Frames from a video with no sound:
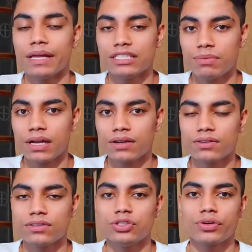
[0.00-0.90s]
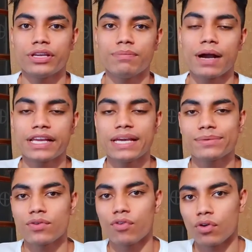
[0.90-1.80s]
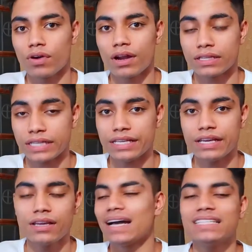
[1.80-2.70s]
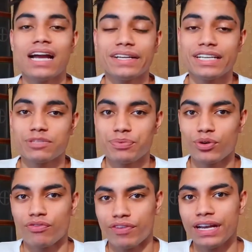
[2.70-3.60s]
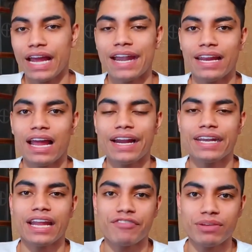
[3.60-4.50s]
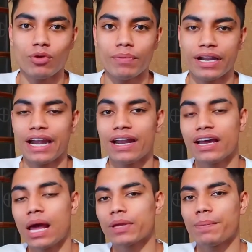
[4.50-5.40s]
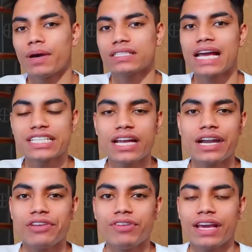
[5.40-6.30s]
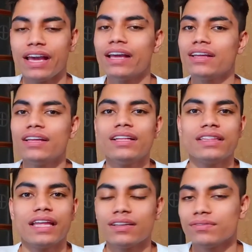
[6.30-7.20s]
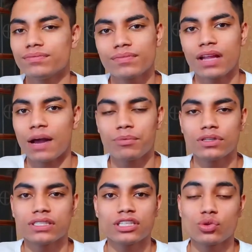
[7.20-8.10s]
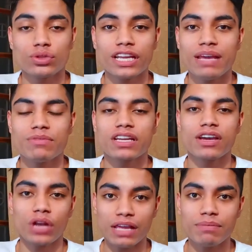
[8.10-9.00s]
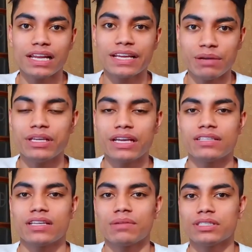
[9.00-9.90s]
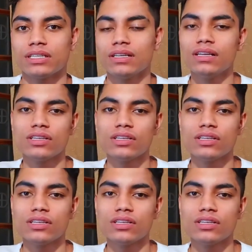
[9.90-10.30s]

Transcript: अ बेंच जो कि बाकी गेम्स को फॉलो करना चाहिए अनचार्टेड इज प्योर फन एंड डिलाइट इन एवरी मोमेंट एंड अगर आपके पास एच डी आर है देन आपको इससे सुंदर गेम देखने को नहीं मिलेगी अभी के हिसाब से